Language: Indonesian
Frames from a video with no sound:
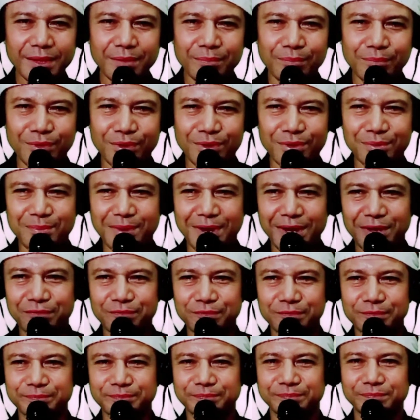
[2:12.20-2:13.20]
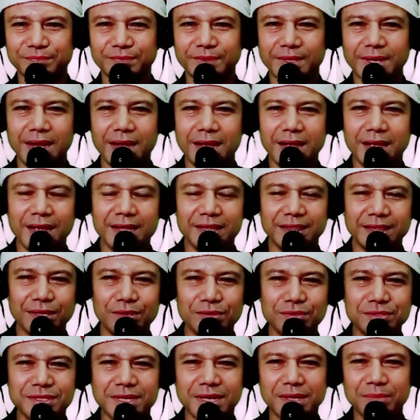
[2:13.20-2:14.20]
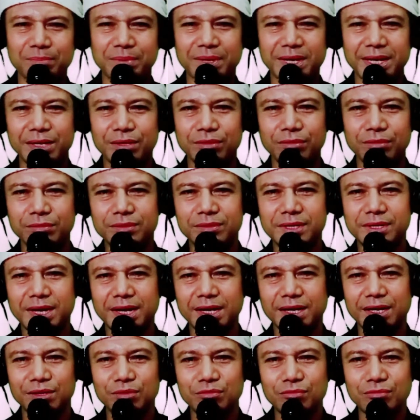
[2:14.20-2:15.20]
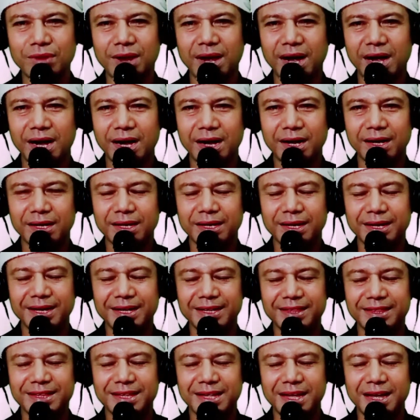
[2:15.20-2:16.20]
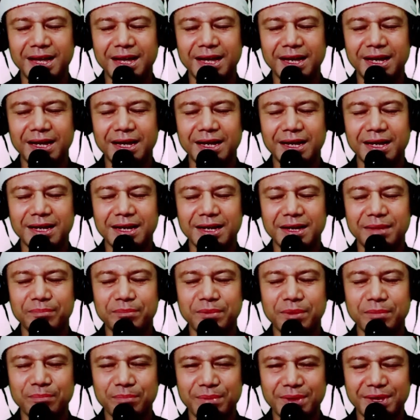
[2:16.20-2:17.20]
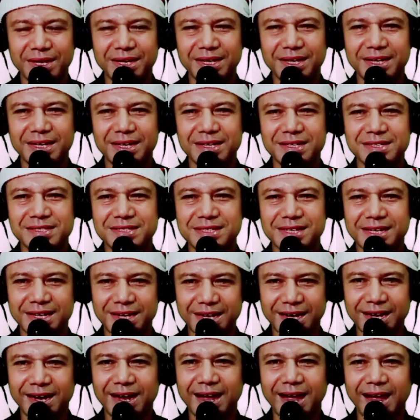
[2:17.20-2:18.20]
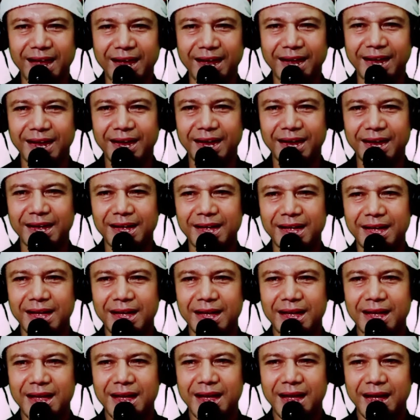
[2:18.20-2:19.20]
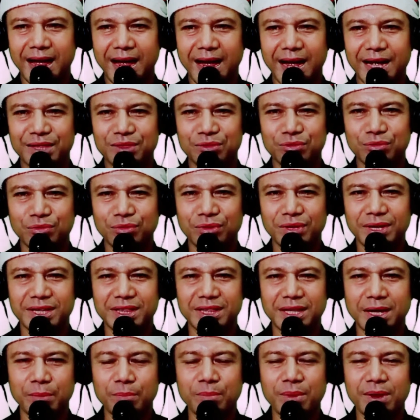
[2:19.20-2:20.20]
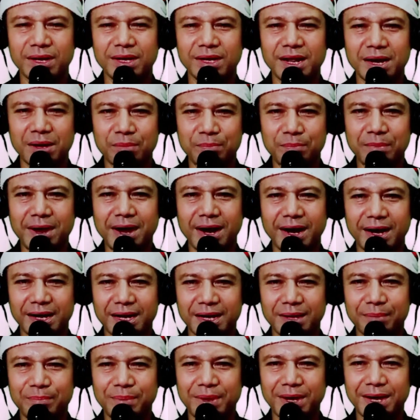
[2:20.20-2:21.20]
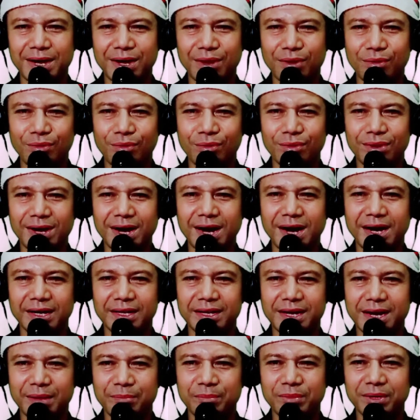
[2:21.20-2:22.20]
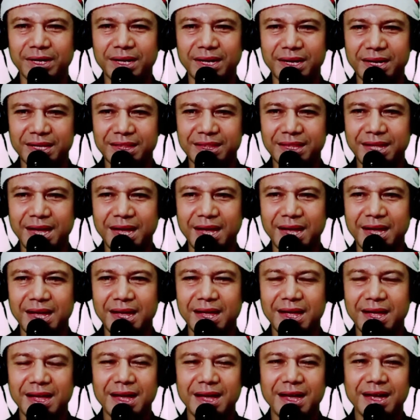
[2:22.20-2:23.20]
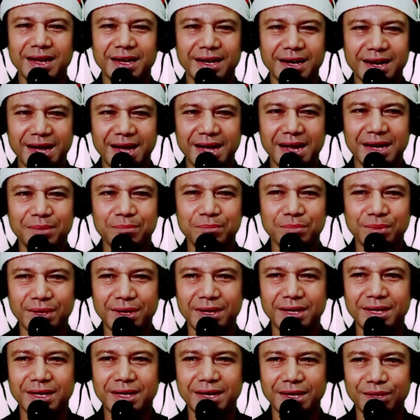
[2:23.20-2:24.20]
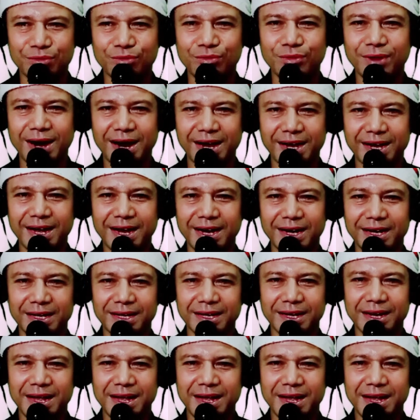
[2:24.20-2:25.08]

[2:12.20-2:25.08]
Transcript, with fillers: Mohon maaf. Terus yang berikut yang kedua, kita memberi sedekah atau kita berderma kepada orang yang menderita dan berkekurangan